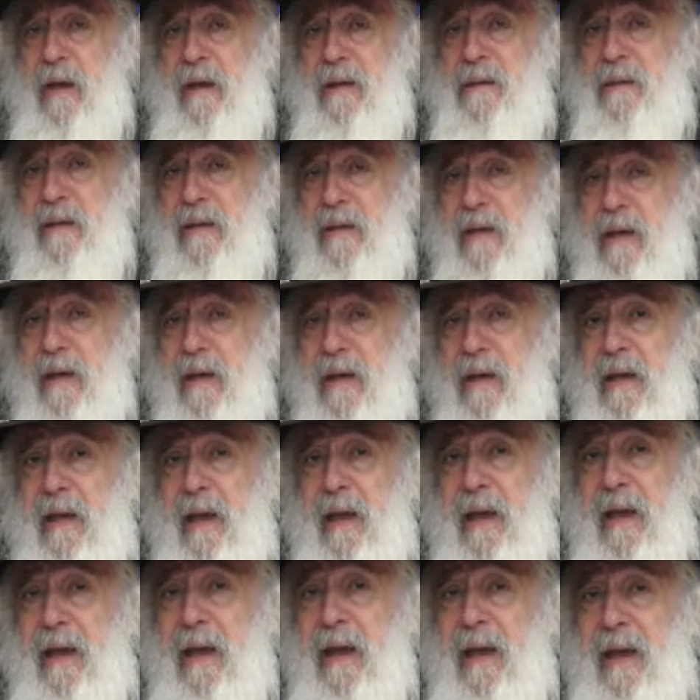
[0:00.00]
C'est écrit
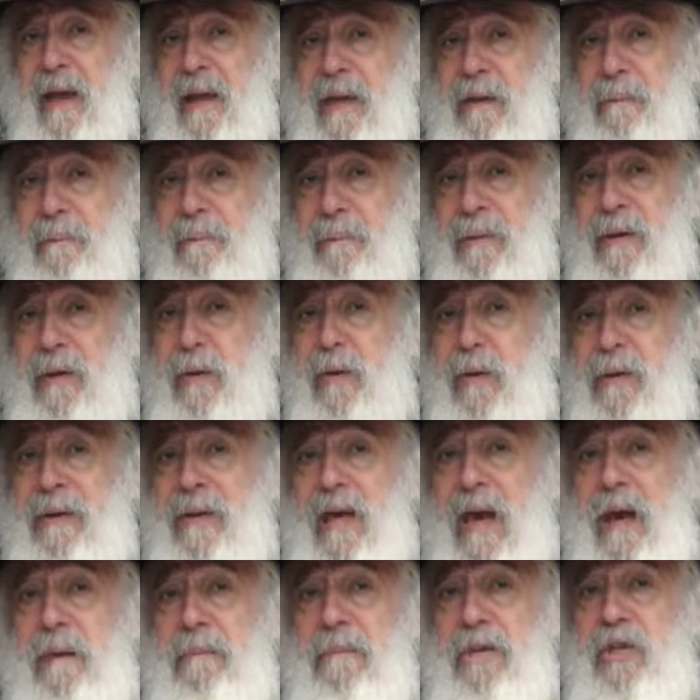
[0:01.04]
Elle est Picodé
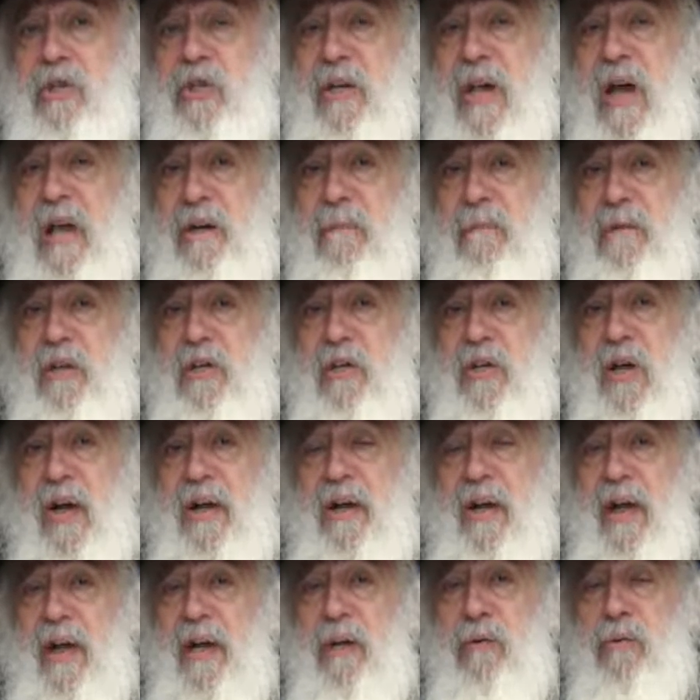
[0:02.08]
à Mishkan, Mishkan
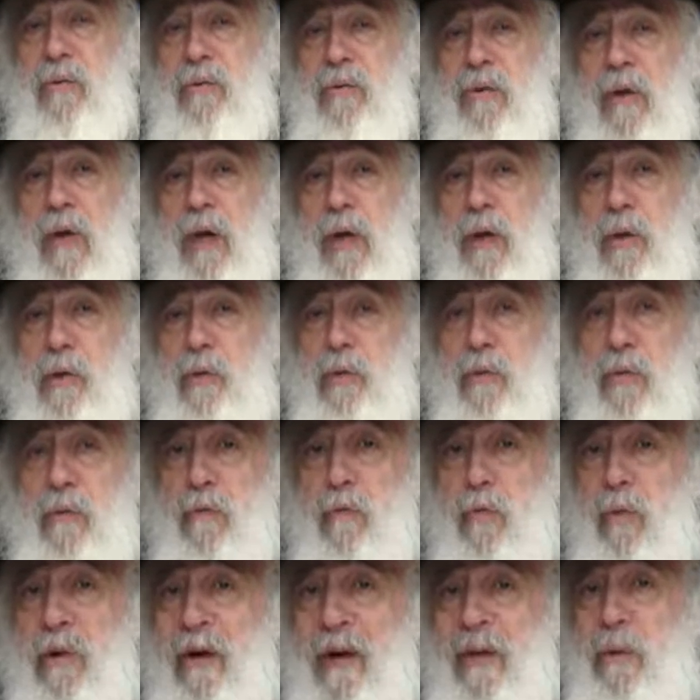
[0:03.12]
à Deux
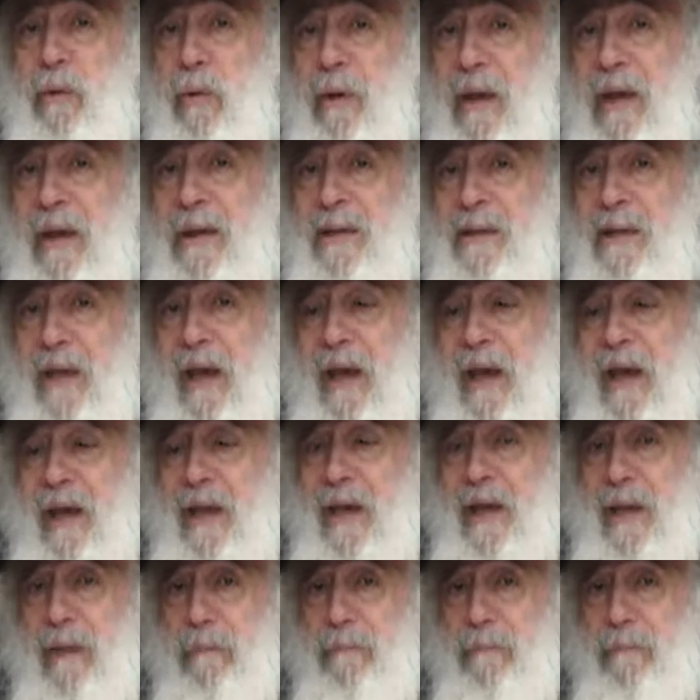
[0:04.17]
fois la Torah est dit Elle est